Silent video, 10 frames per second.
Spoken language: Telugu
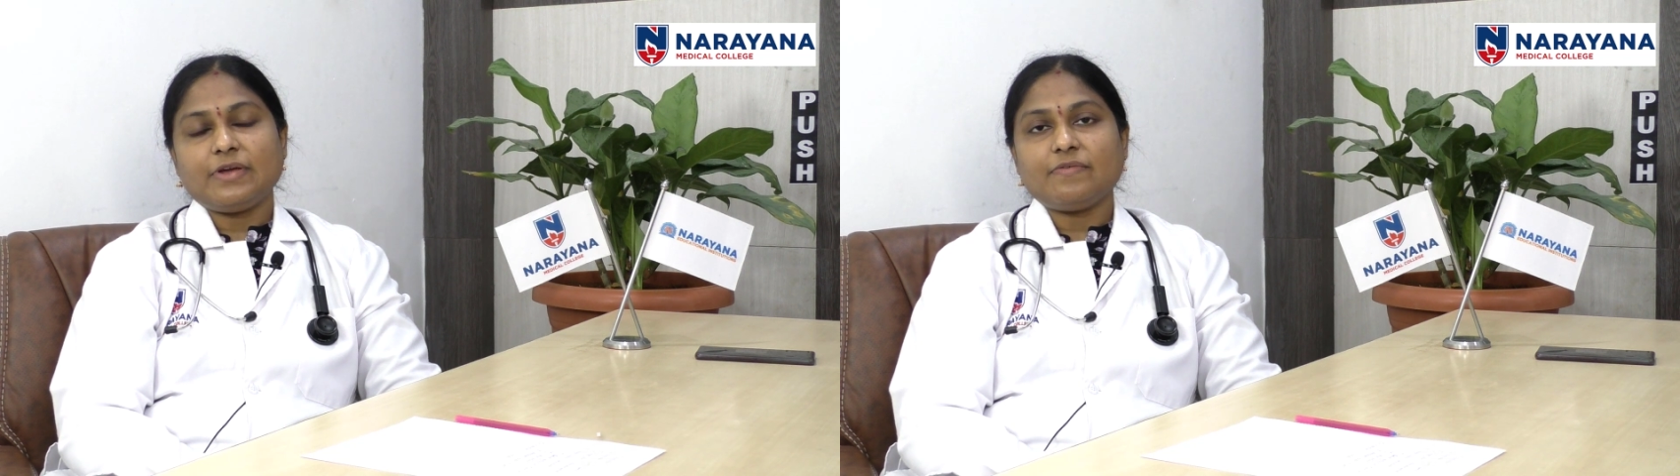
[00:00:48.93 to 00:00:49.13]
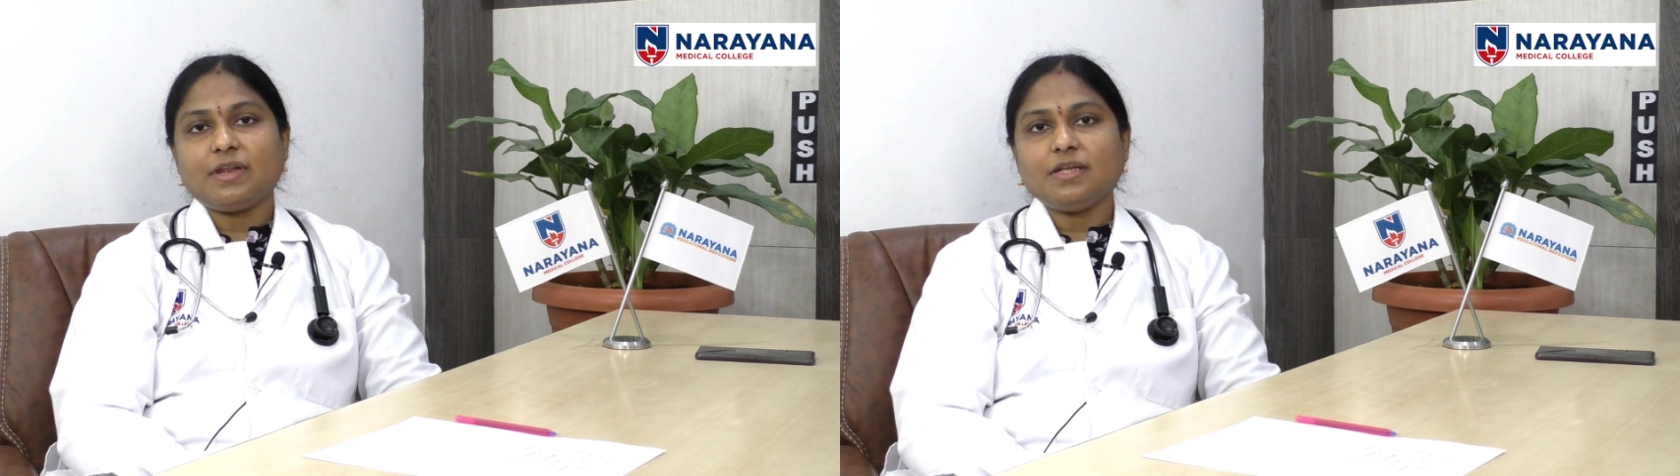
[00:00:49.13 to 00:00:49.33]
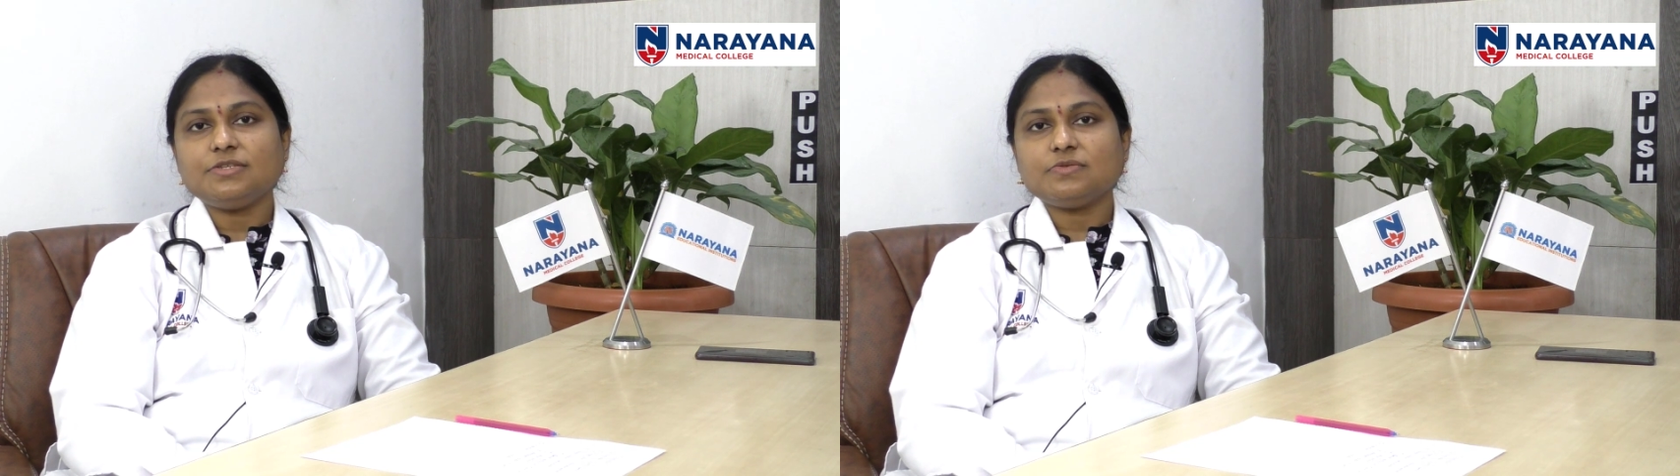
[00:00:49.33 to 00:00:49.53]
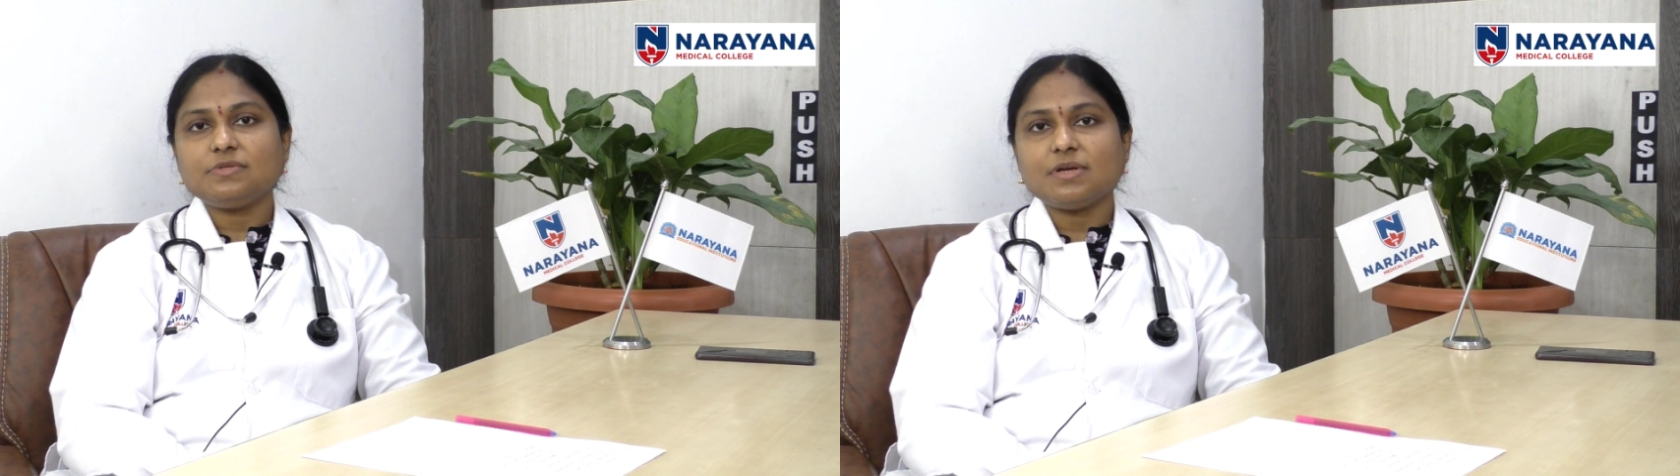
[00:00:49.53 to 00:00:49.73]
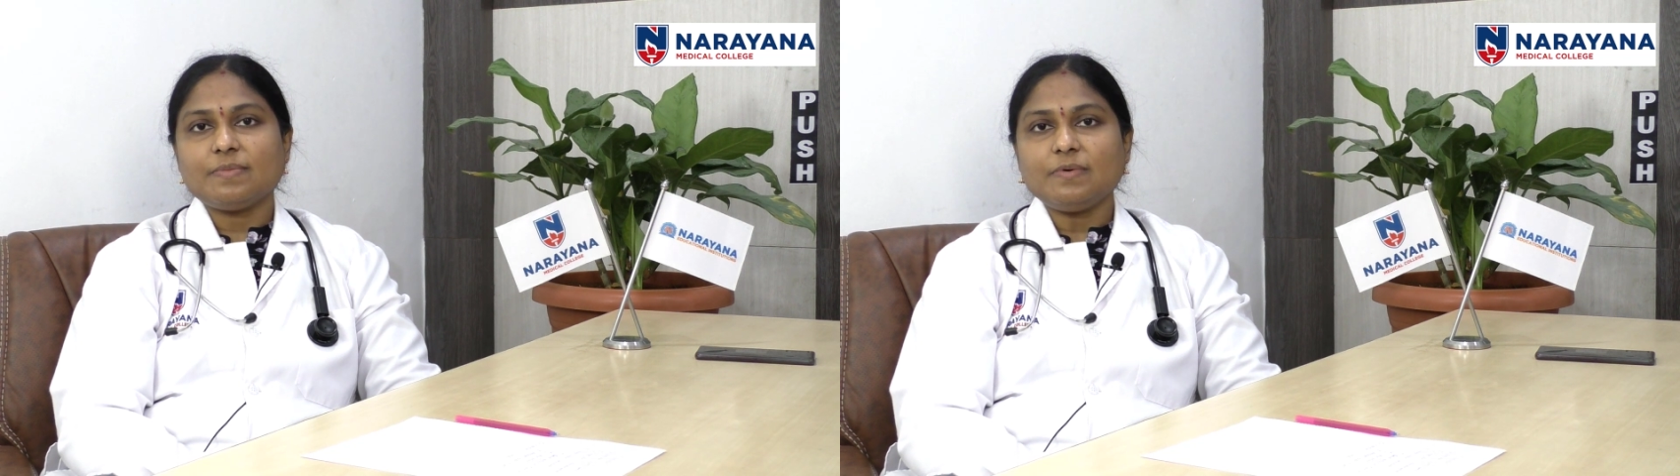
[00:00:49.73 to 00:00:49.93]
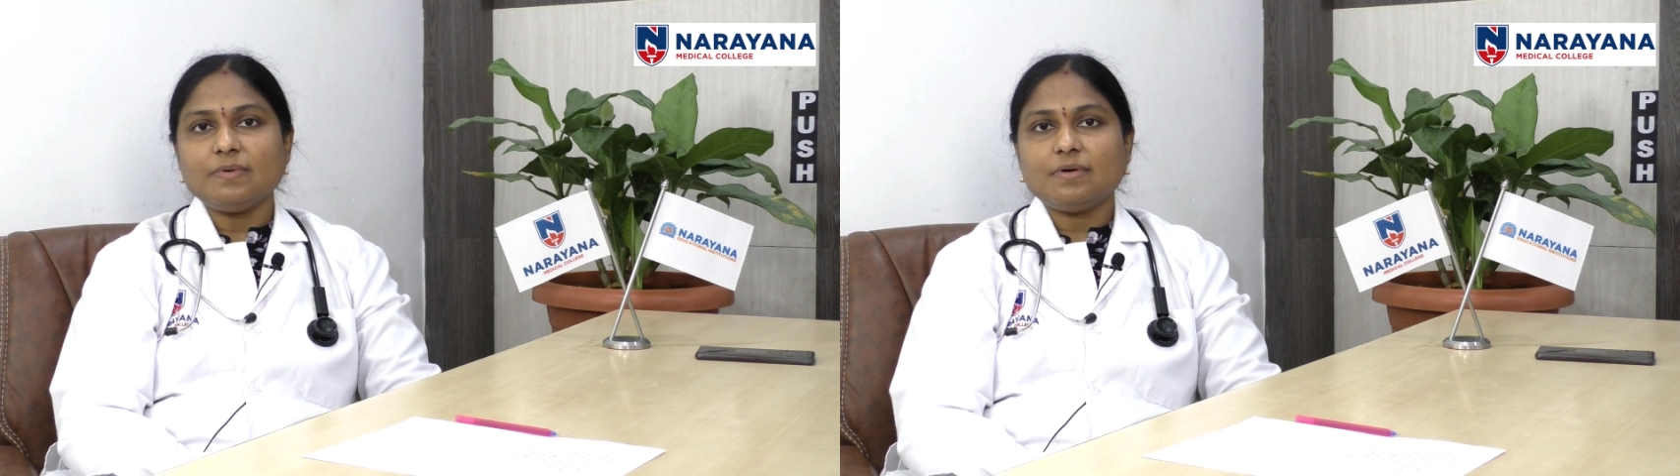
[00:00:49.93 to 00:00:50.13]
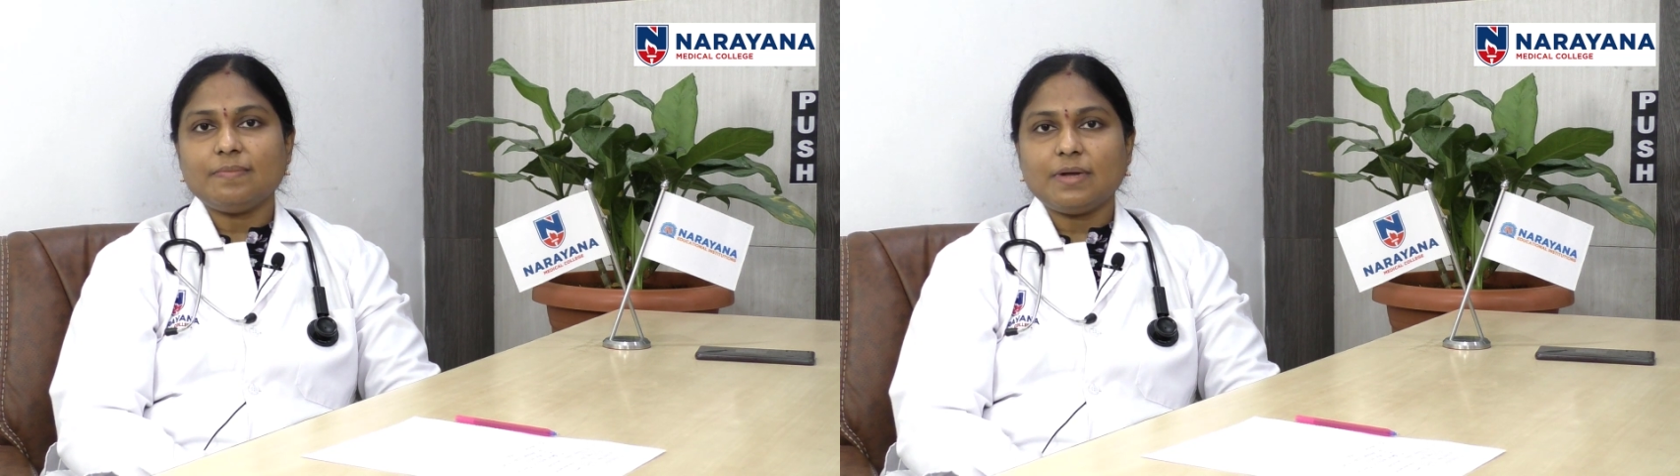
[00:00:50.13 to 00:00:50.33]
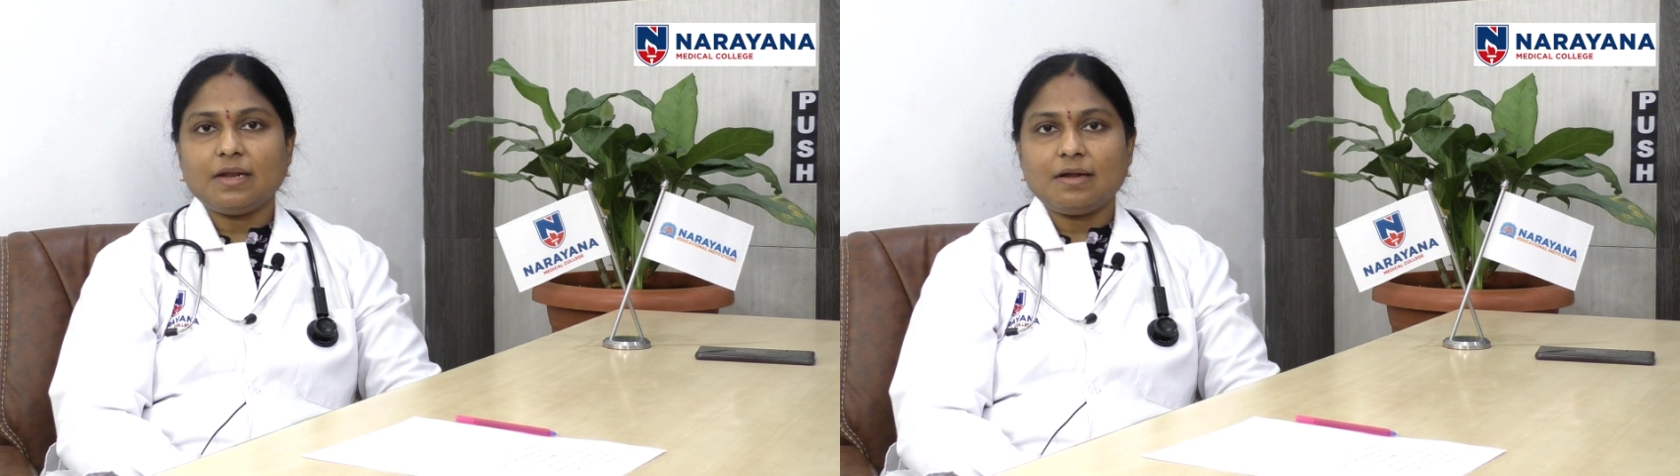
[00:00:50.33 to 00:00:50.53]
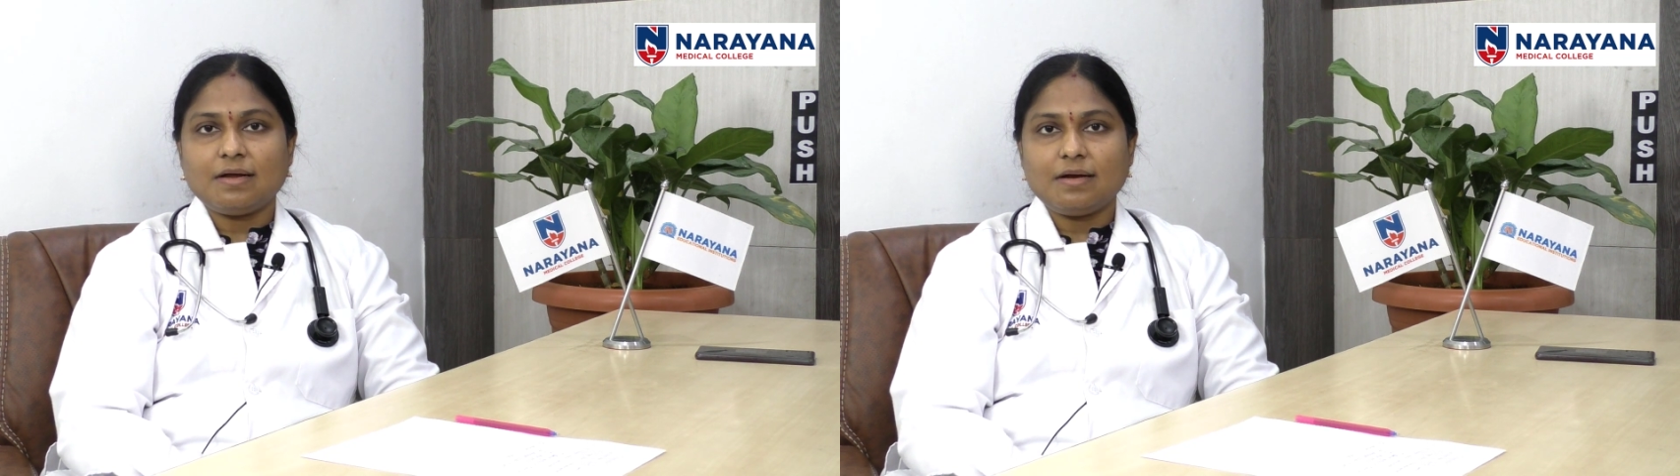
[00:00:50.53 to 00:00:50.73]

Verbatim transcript: వేవ్ అనేది చూసాము మన